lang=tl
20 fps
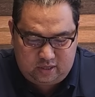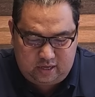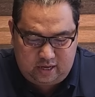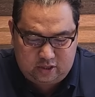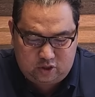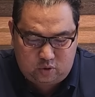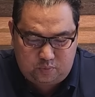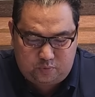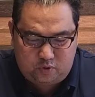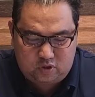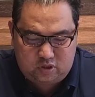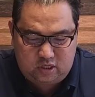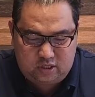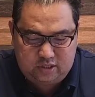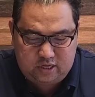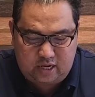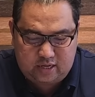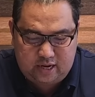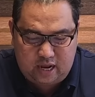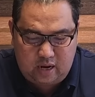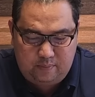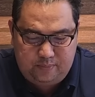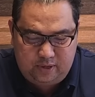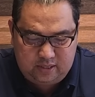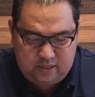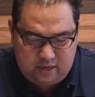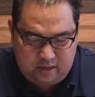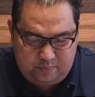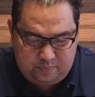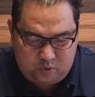Ito po, si John
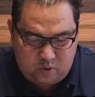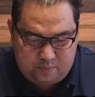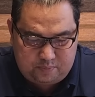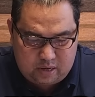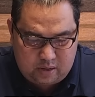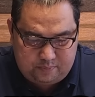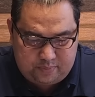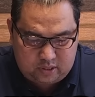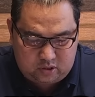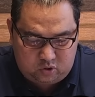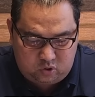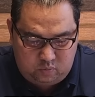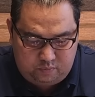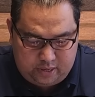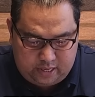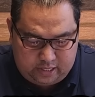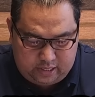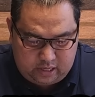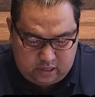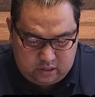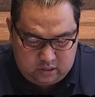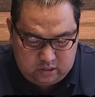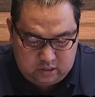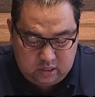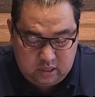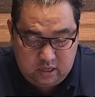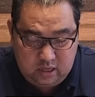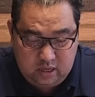Alvin na rin po papatnubay ngayon.